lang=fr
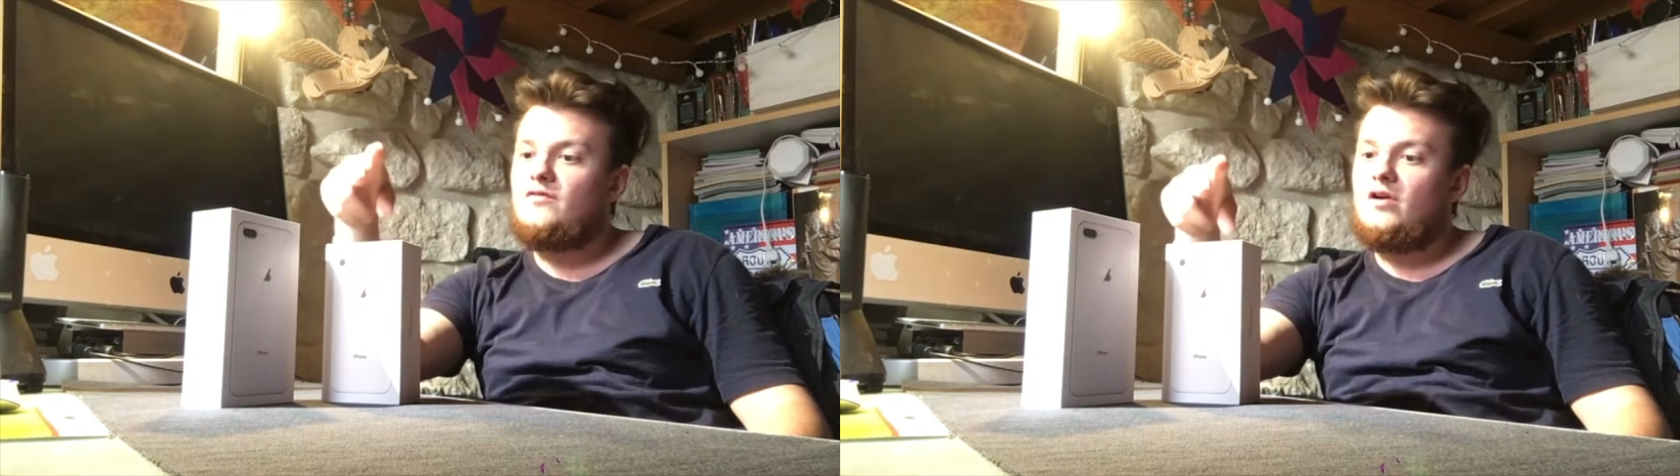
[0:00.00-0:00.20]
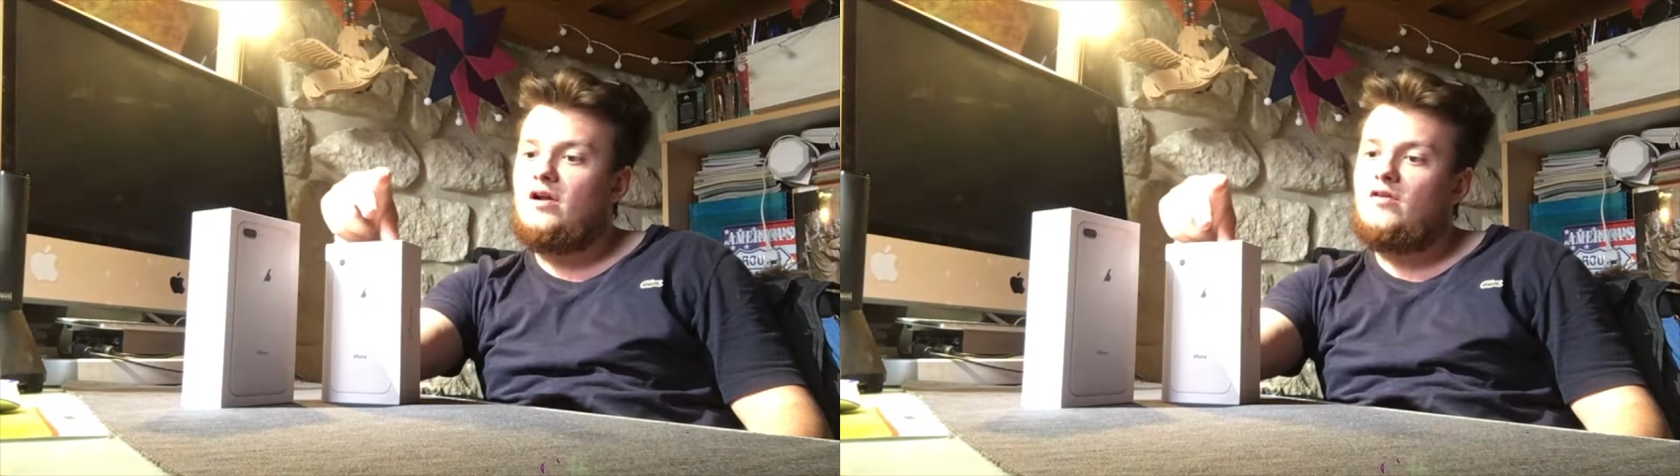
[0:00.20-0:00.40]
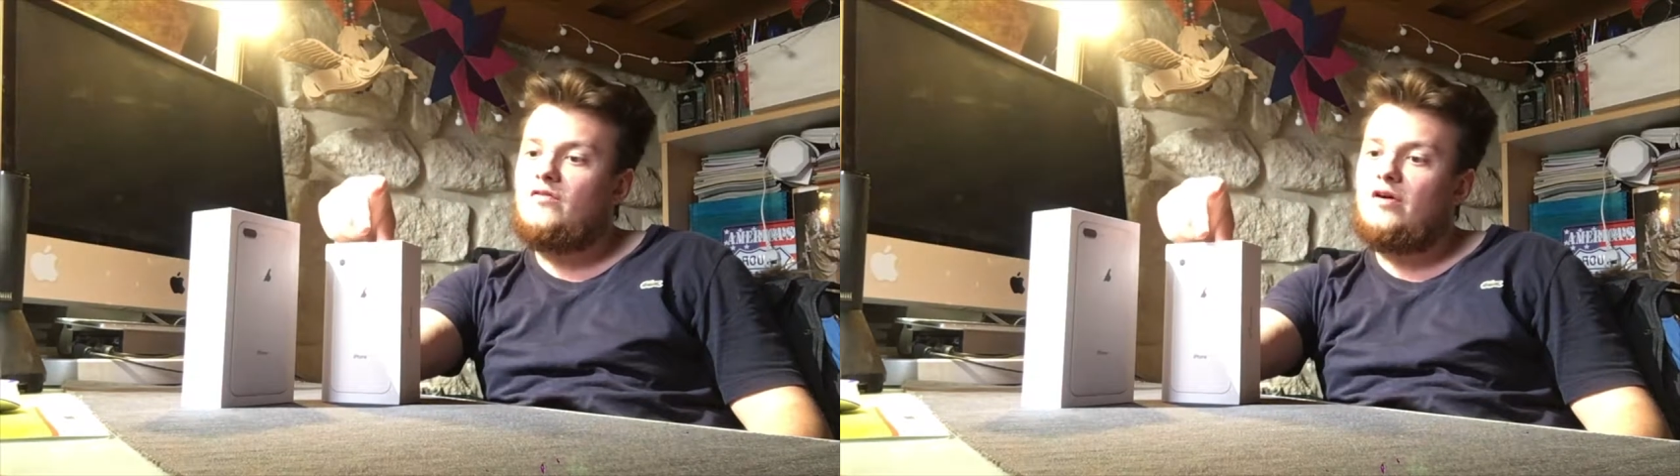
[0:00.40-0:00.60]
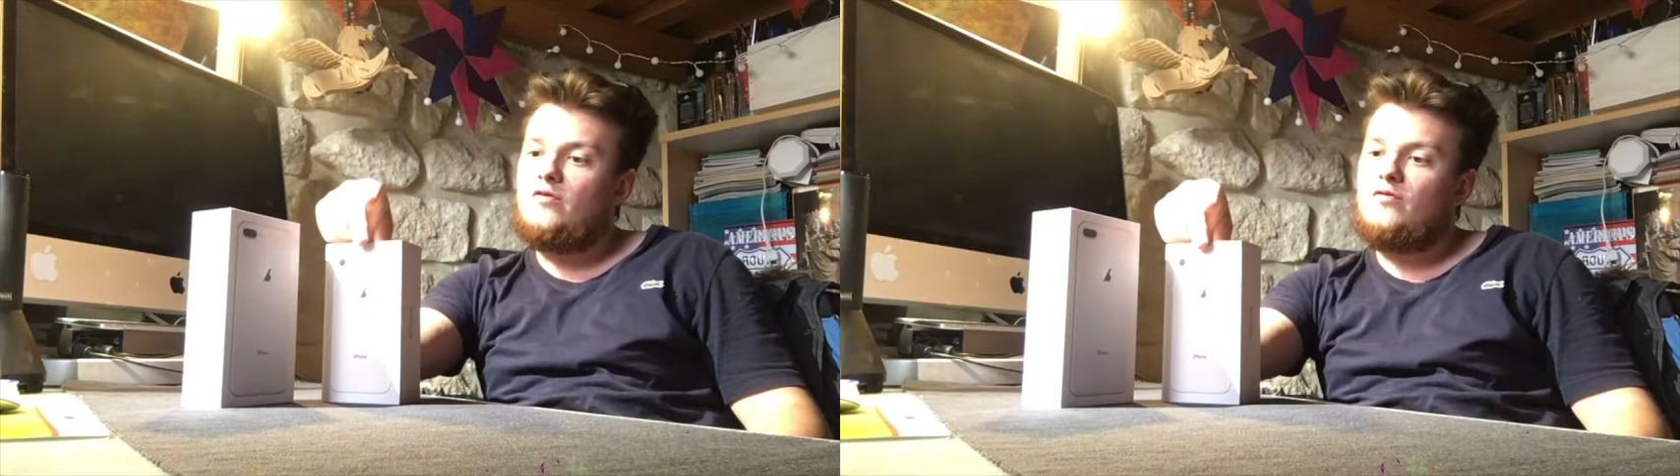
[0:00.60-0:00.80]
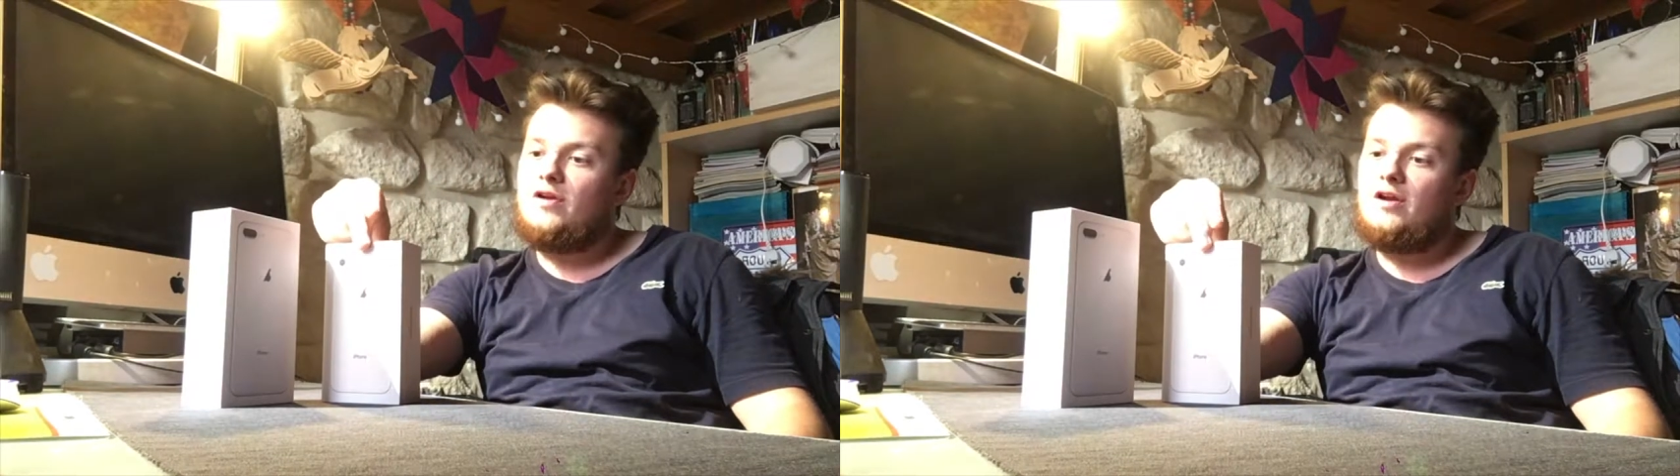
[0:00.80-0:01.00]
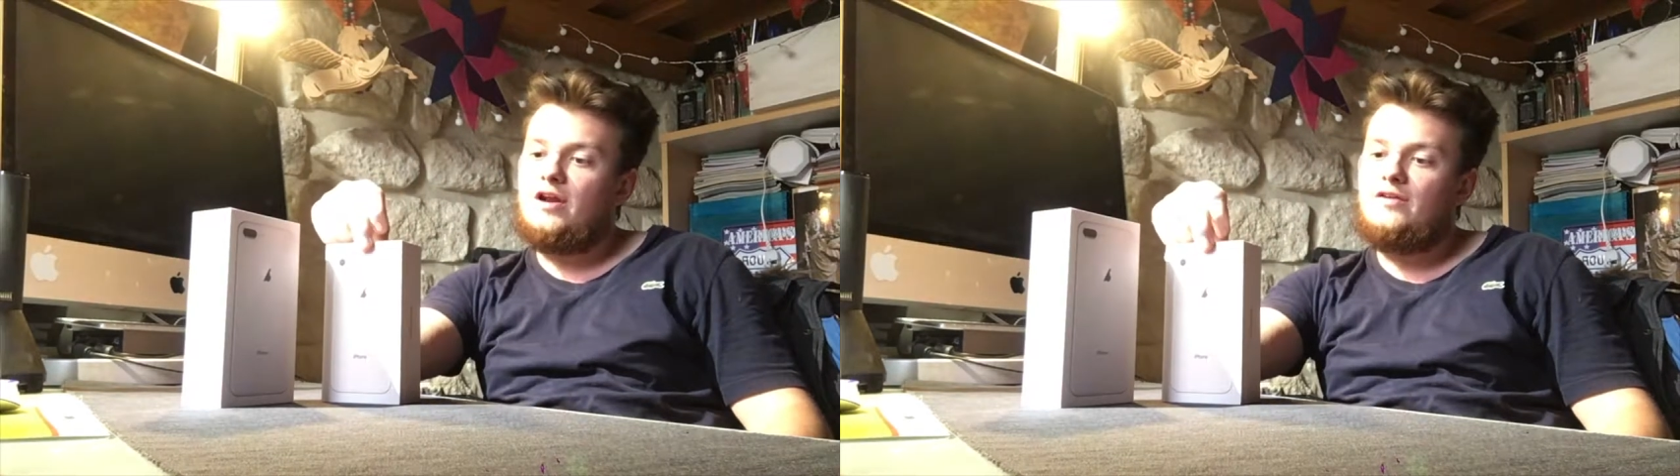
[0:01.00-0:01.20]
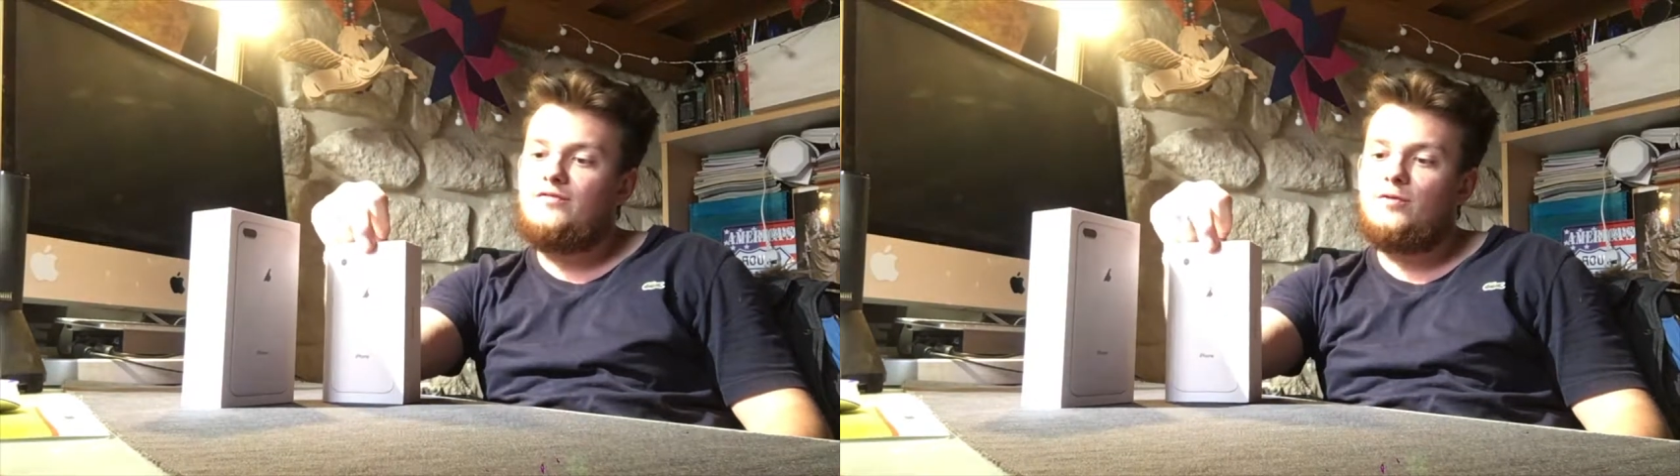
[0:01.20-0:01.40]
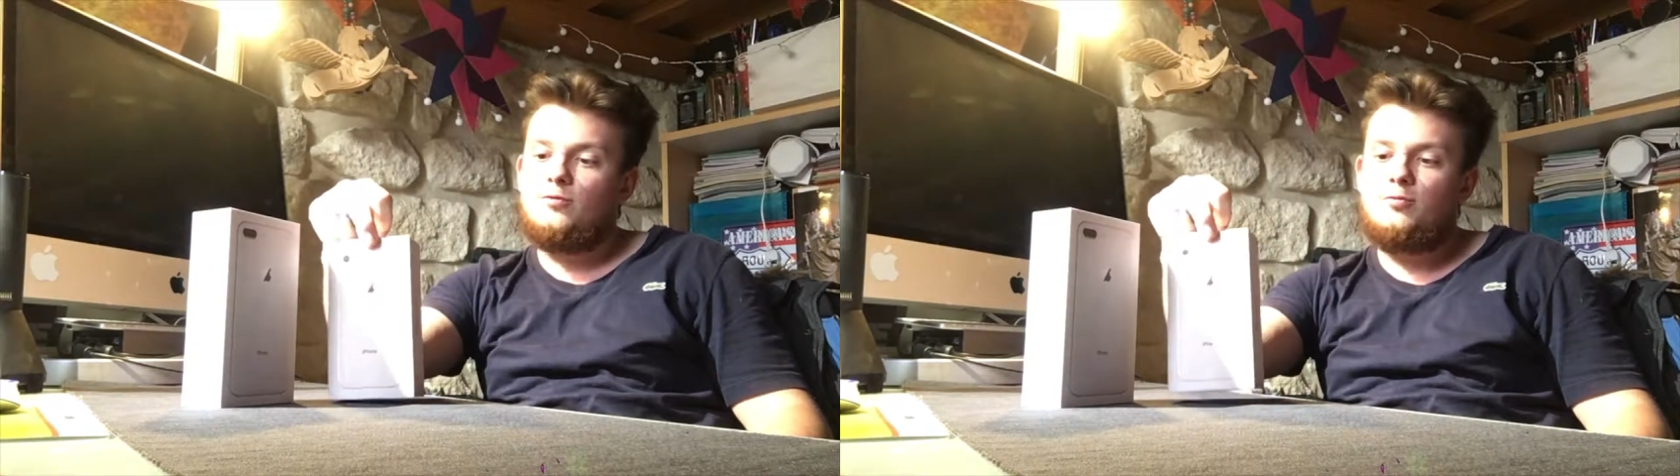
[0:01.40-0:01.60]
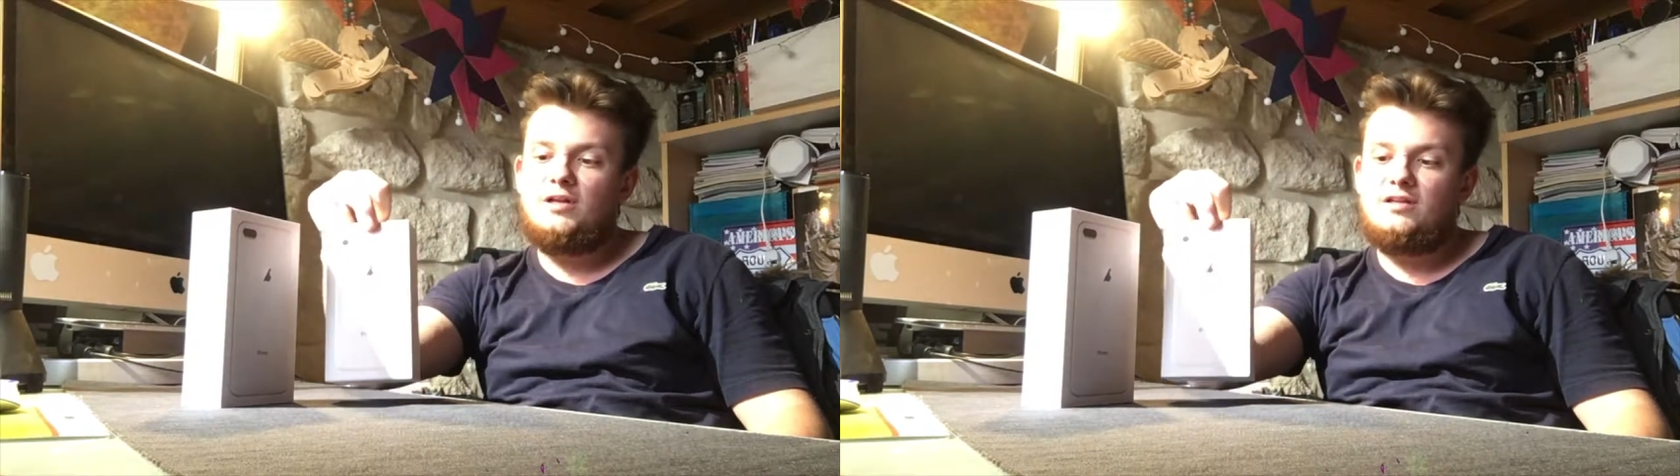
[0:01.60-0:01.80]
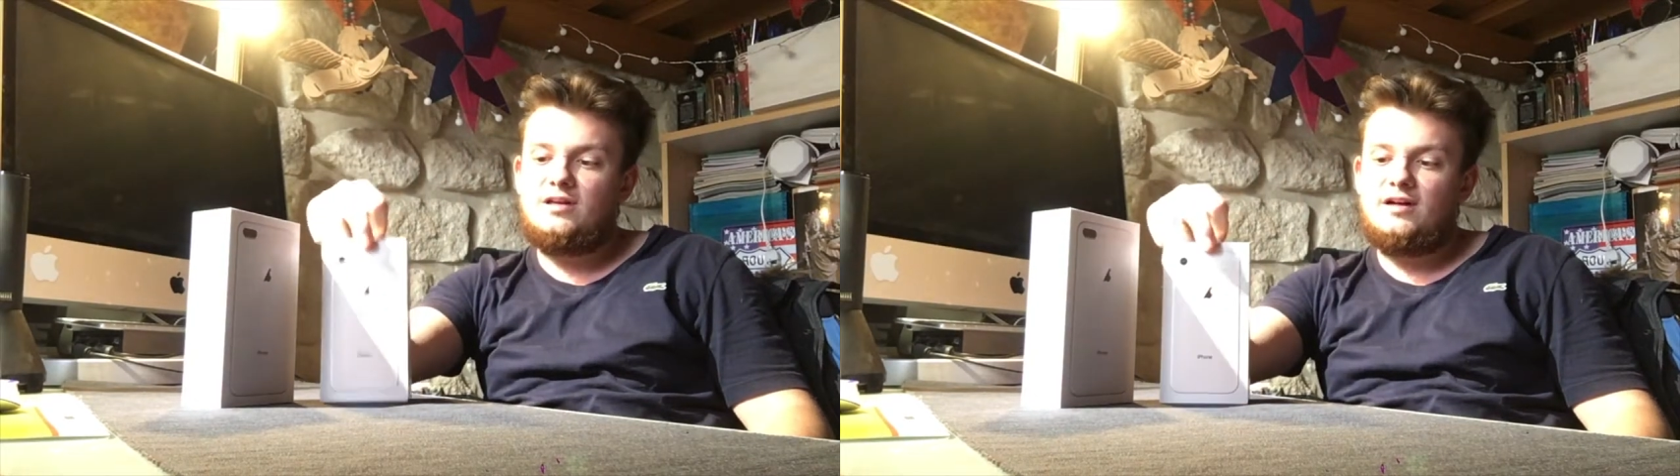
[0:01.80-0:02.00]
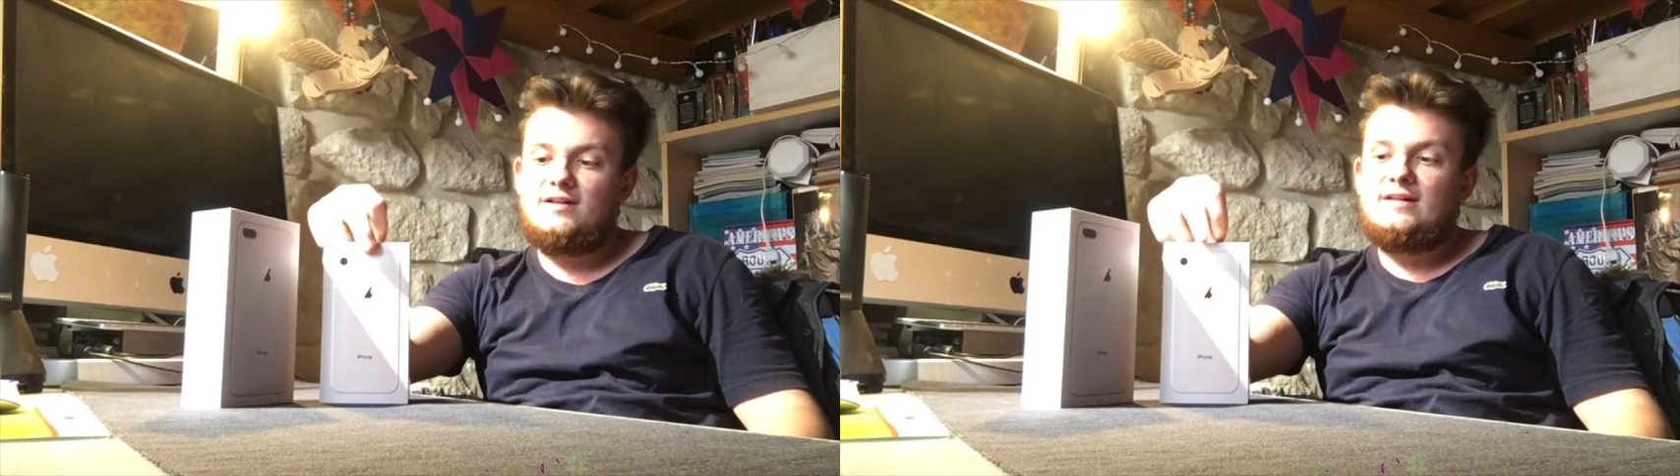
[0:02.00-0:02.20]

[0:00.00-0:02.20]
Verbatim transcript: Voilà, on va ouvrir l'iPhone 8,